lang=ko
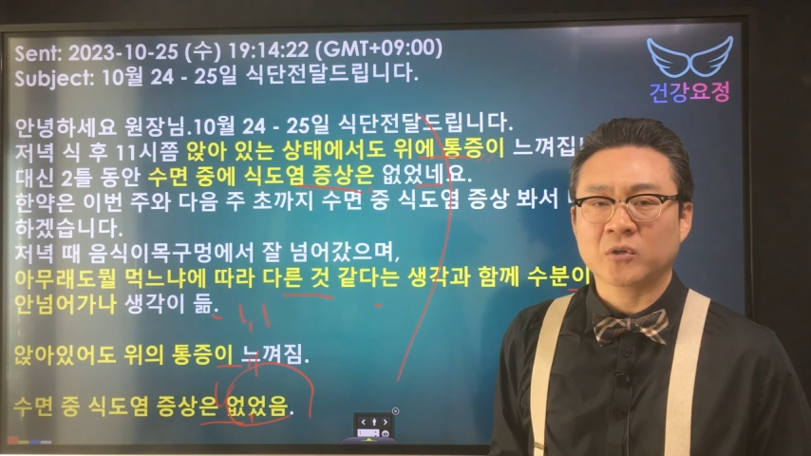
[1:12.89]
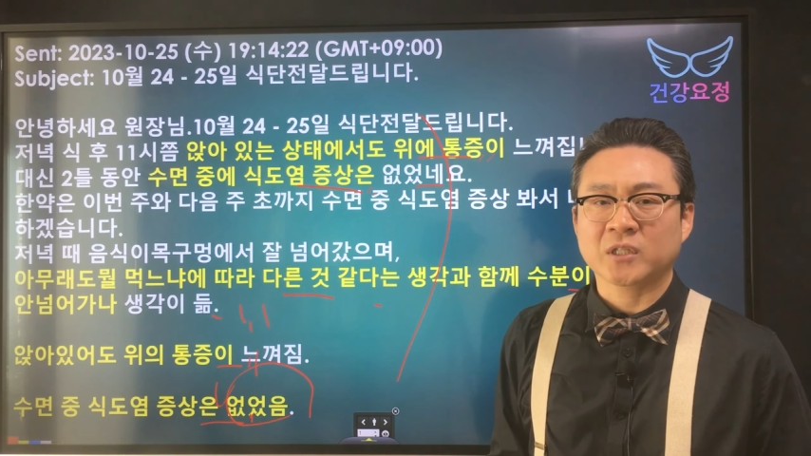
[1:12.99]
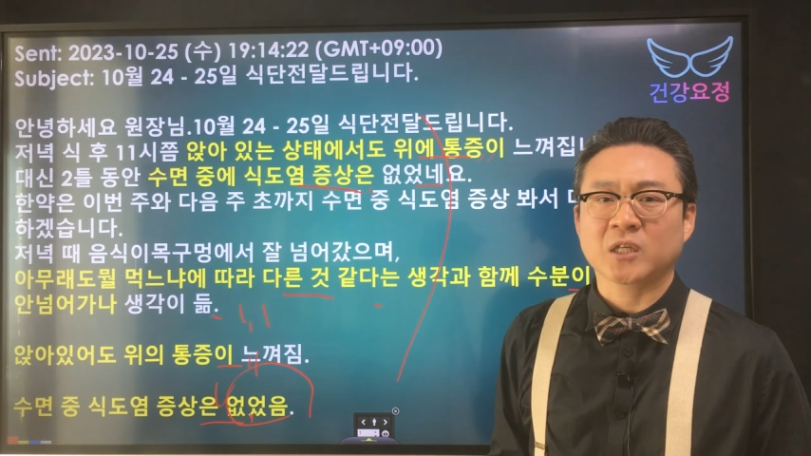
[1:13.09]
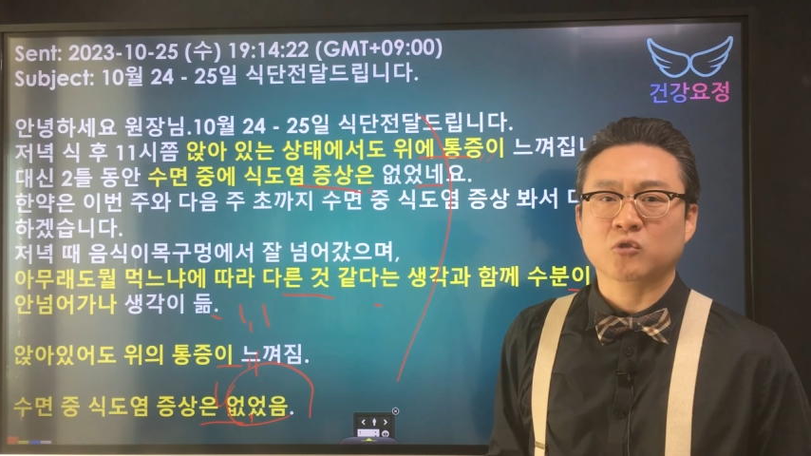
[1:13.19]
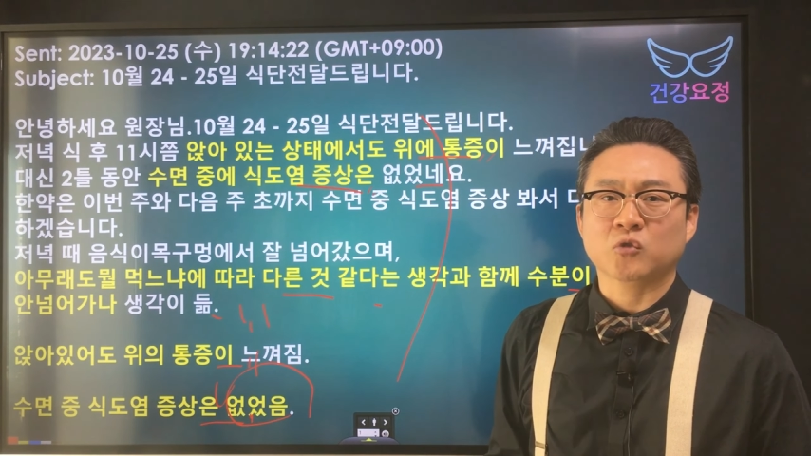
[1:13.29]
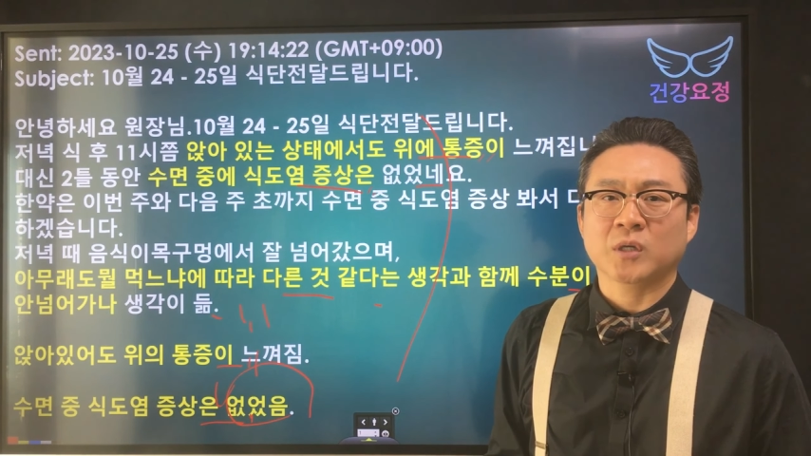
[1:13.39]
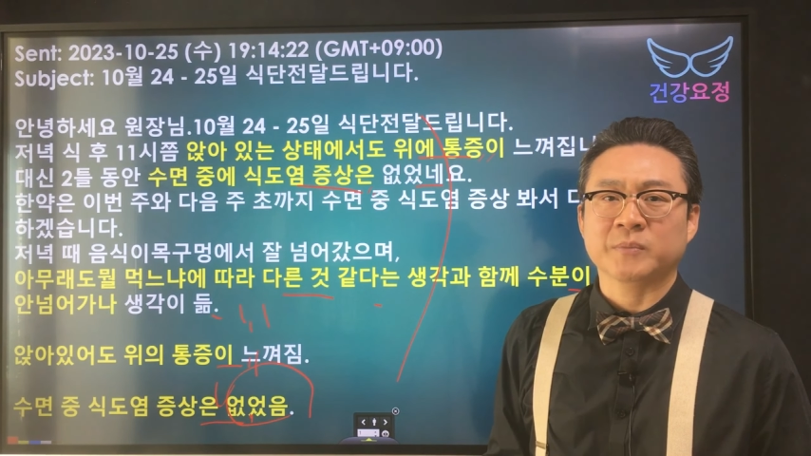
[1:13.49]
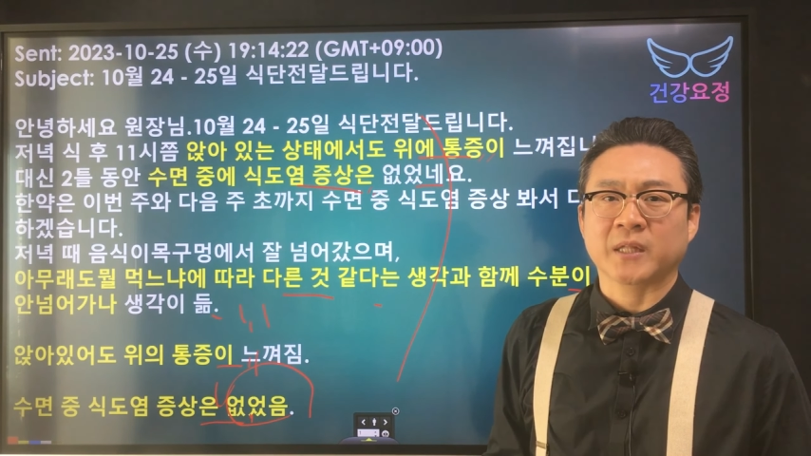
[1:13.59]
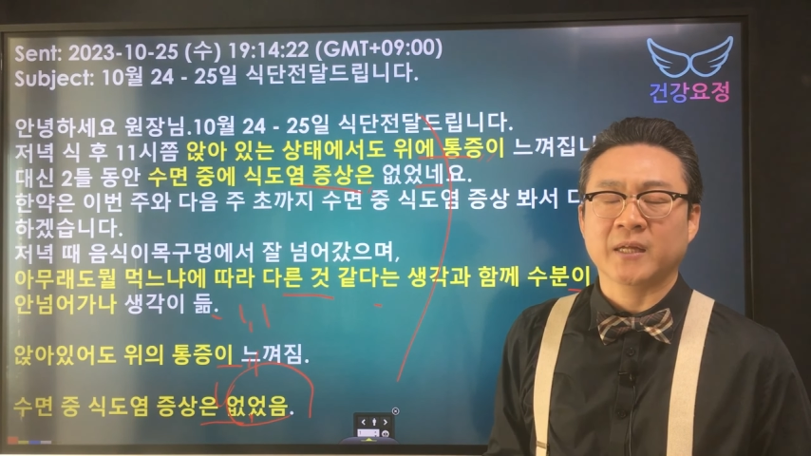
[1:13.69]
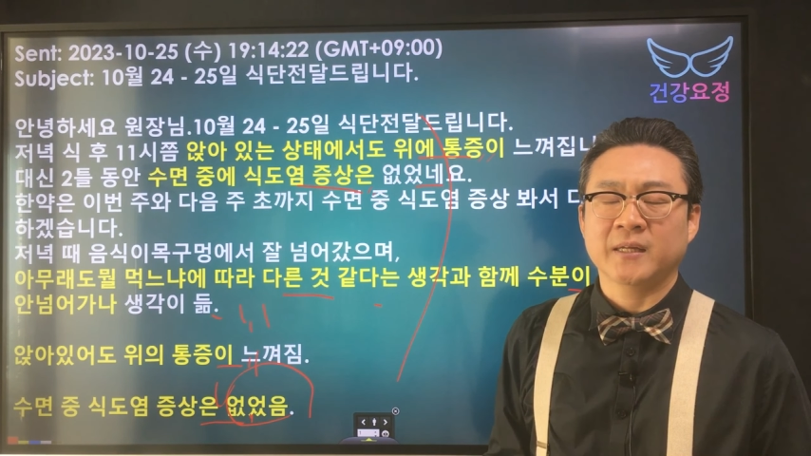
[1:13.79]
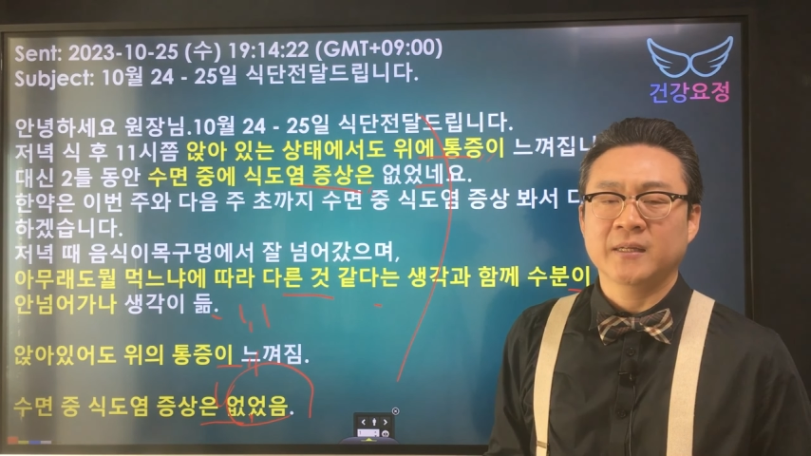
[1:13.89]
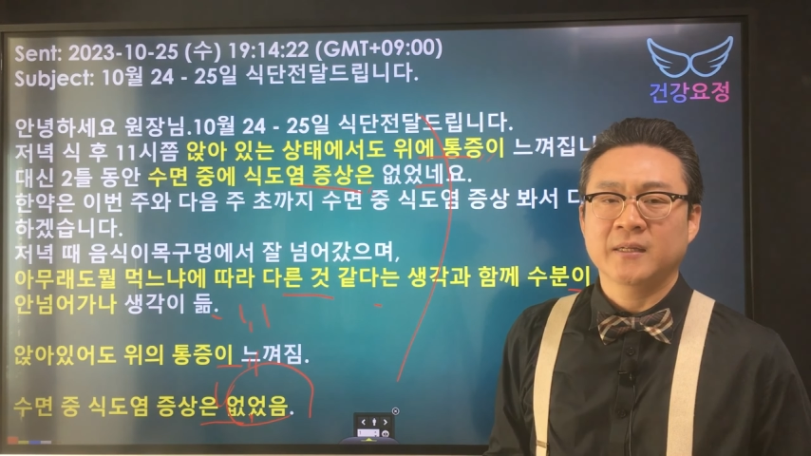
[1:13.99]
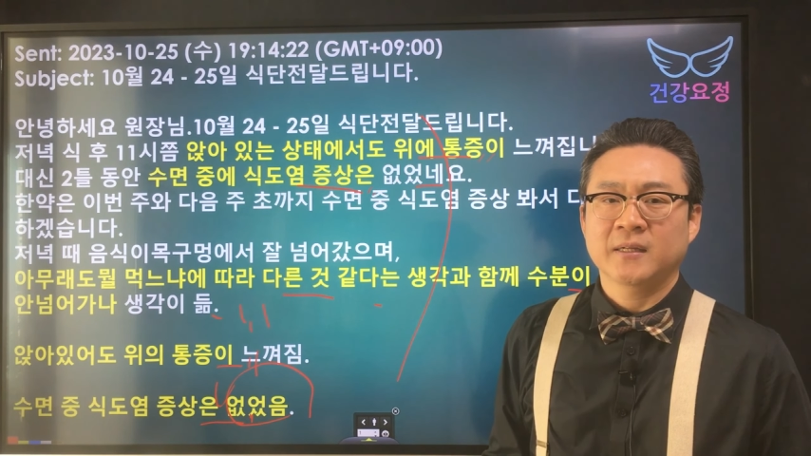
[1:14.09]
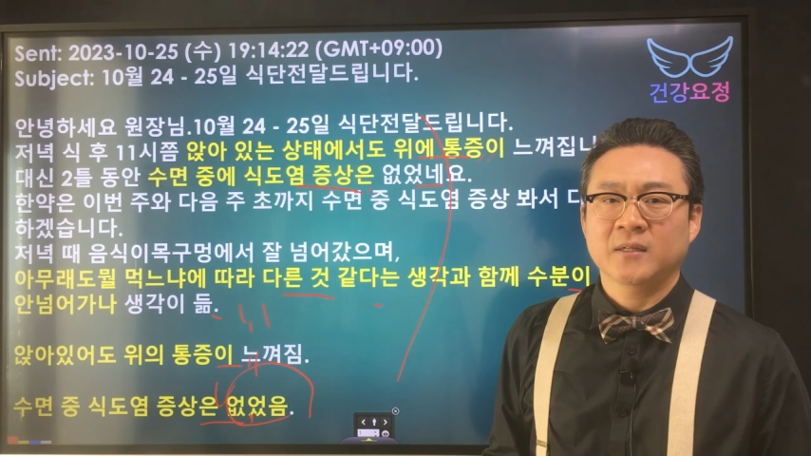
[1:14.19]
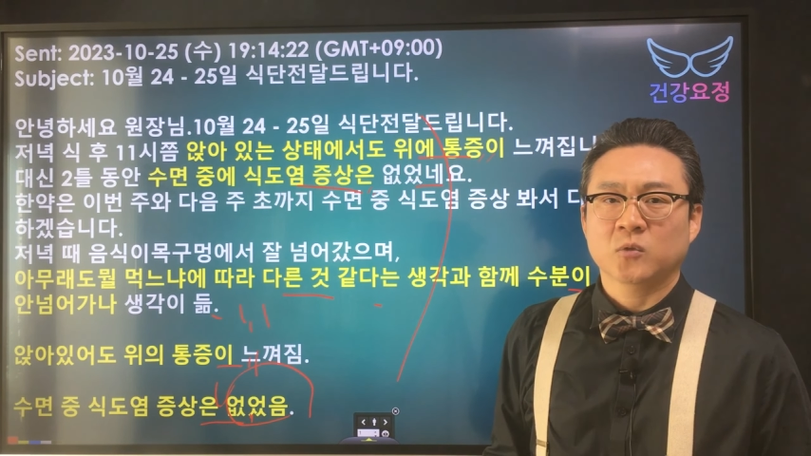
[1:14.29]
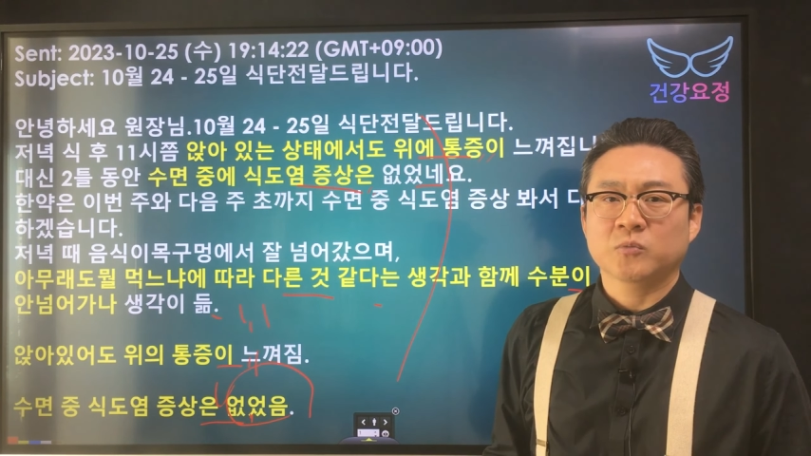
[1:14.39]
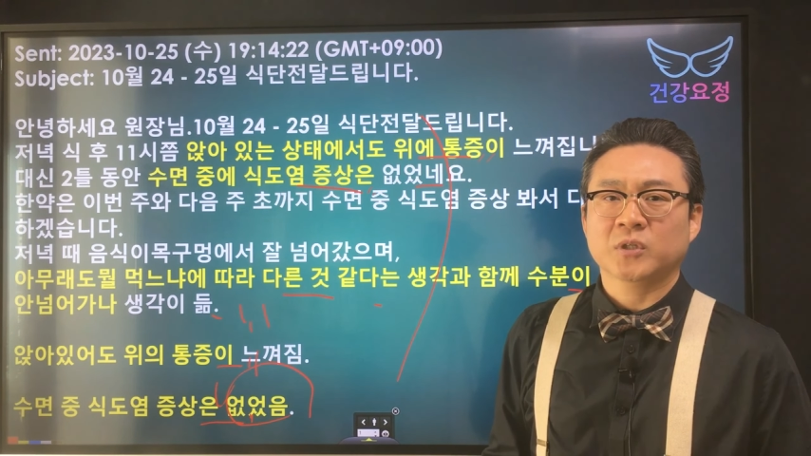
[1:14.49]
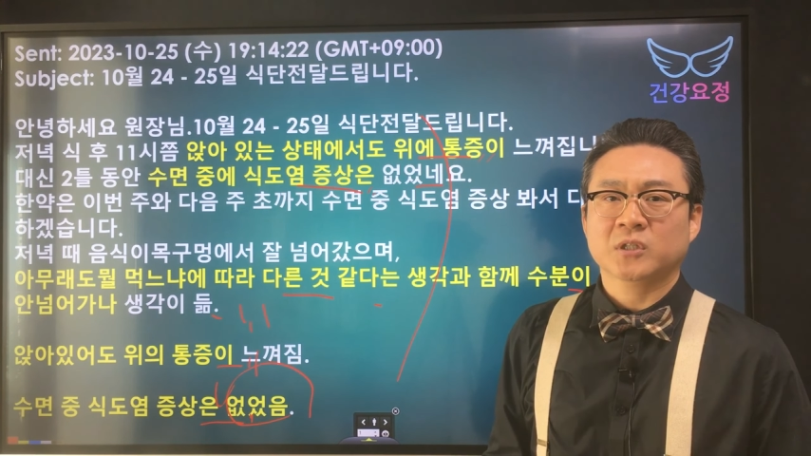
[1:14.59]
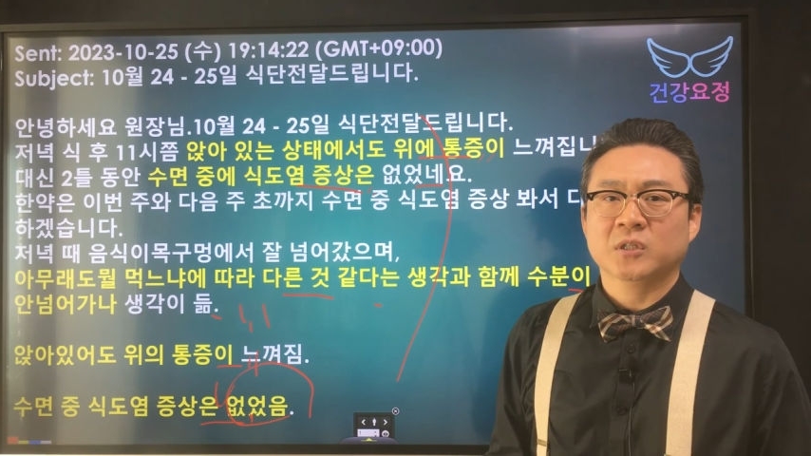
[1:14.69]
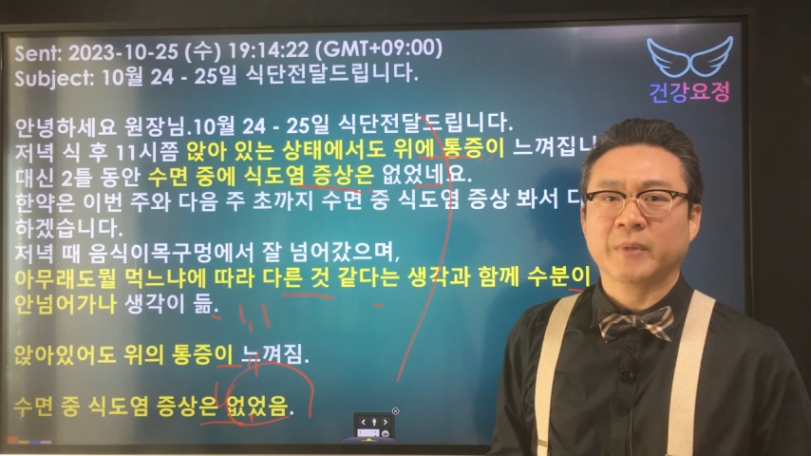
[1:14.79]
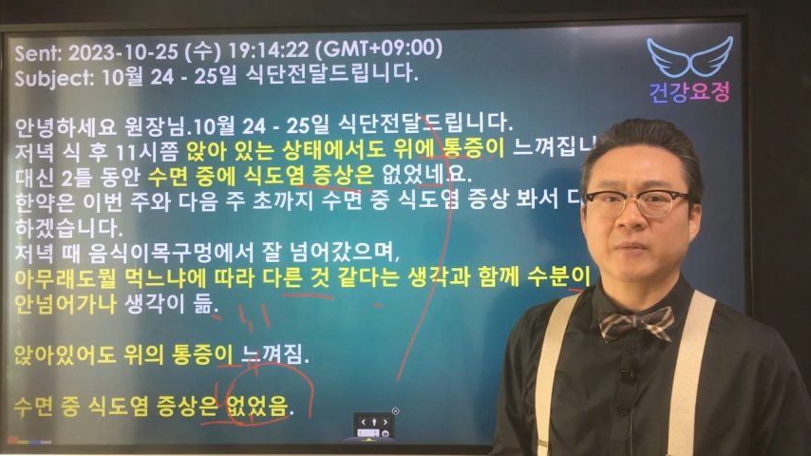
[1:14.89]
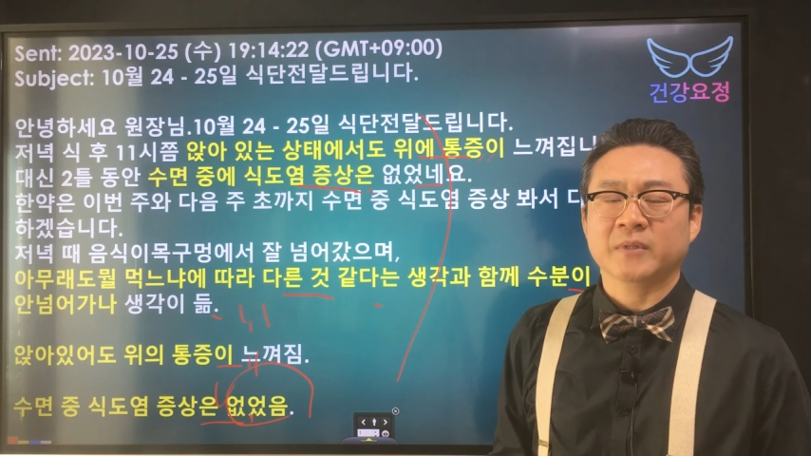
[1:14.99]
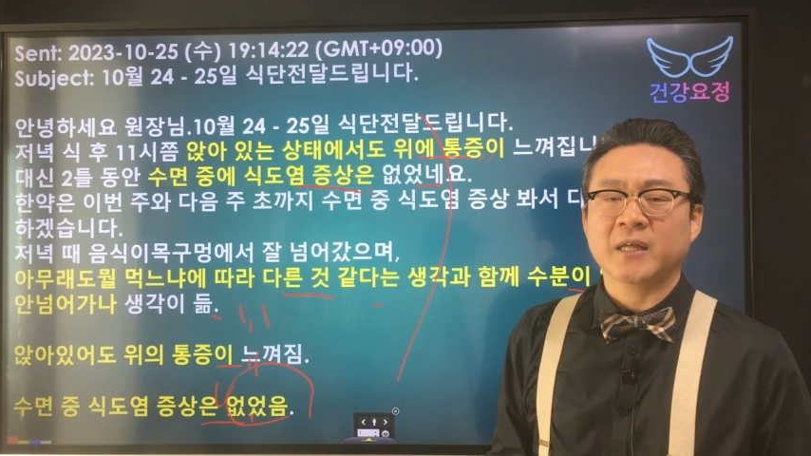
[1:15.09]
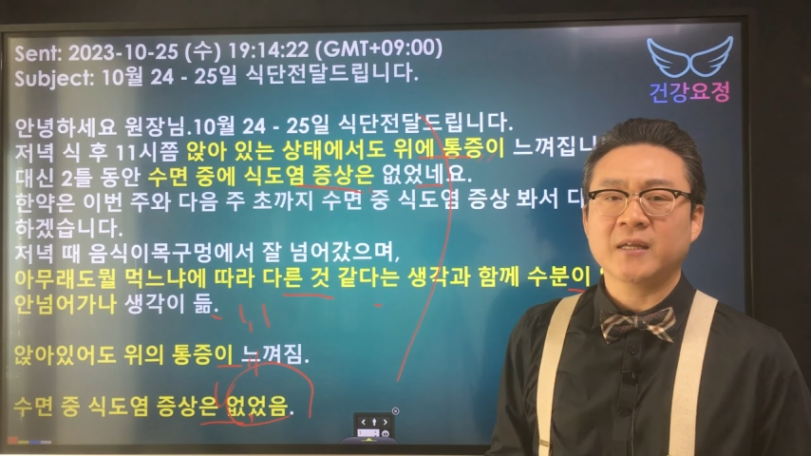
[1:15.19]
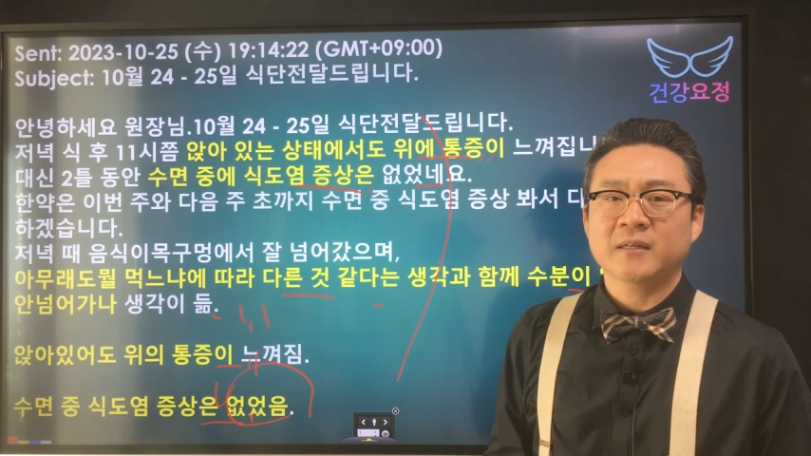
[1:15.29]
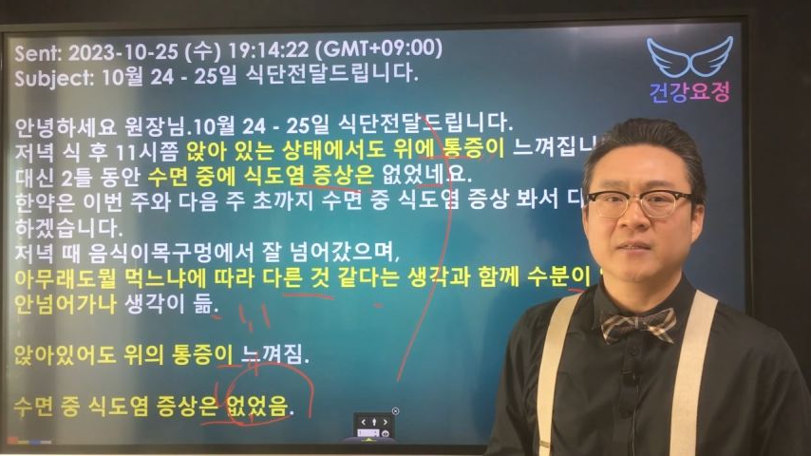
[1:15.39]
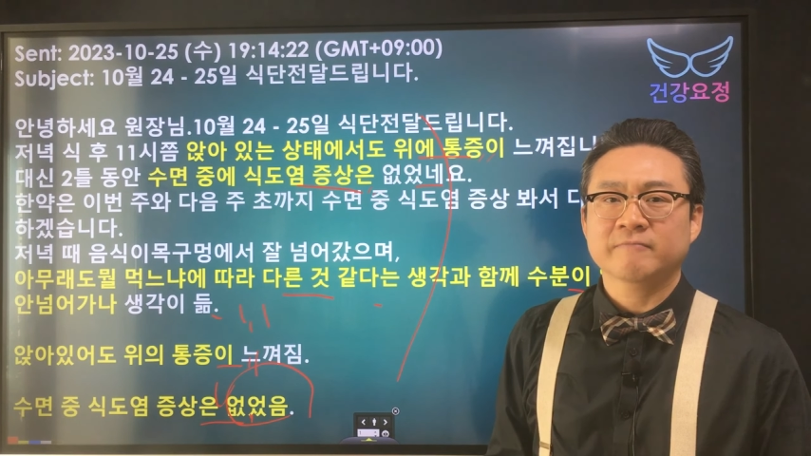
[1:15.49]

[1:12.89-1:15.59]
굉장히 중요합니다 도움 주시기 바랍니다